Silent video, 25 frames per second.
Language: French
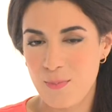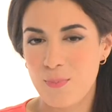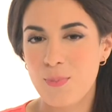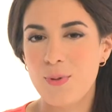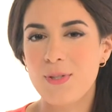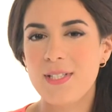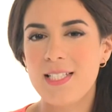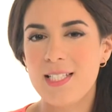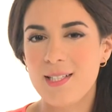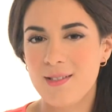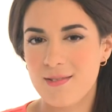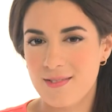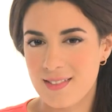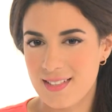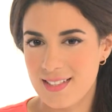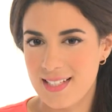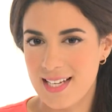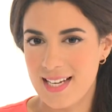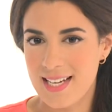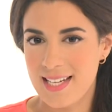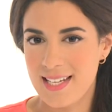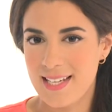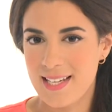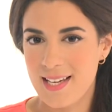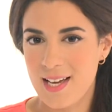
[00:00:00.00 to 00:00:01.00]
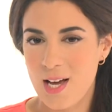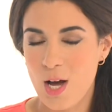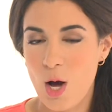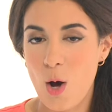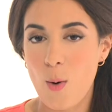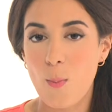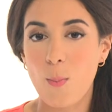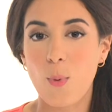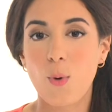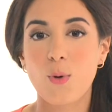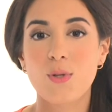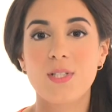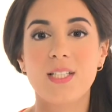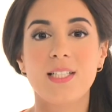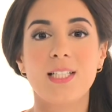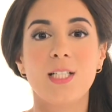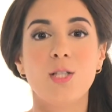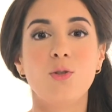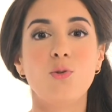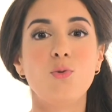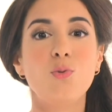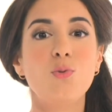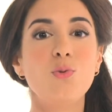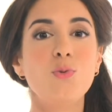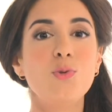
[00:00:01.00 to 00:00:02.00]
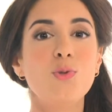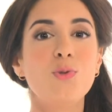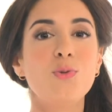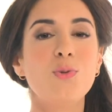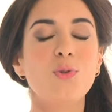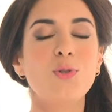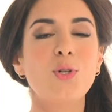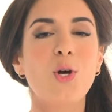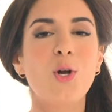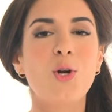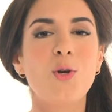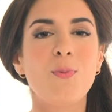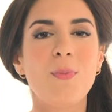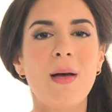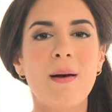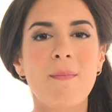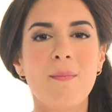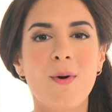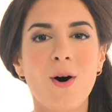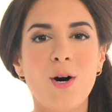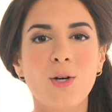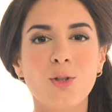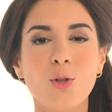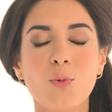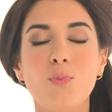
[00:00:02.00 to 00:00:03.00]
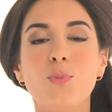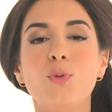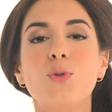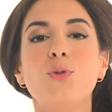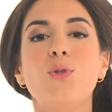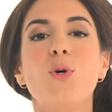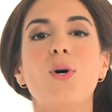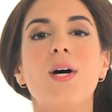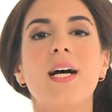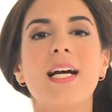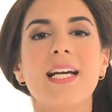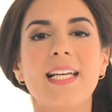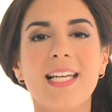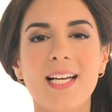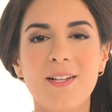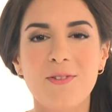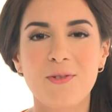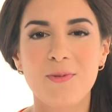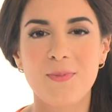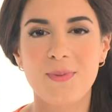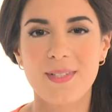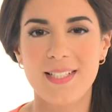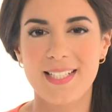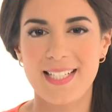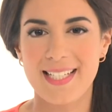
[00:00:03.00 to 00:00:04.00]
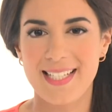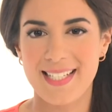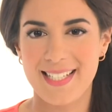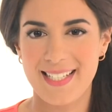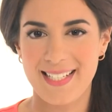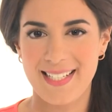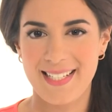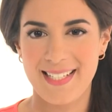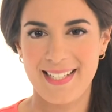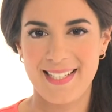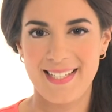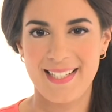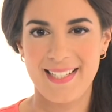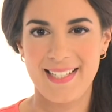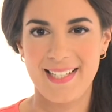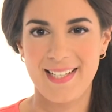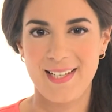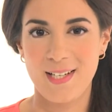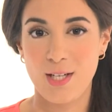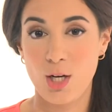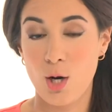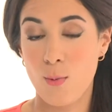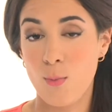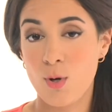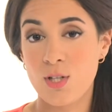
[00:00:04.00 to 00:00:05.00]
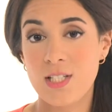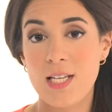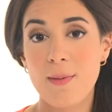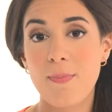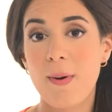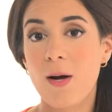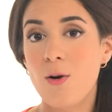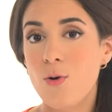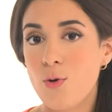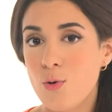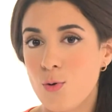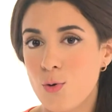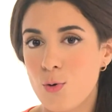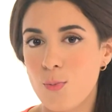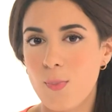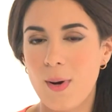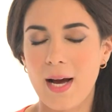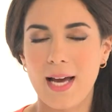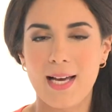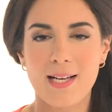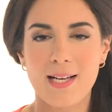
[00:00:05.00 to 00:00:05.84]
Petit conseil, procédez toujours dans le même ordre pour ne rien oublier. Commencez par le haut par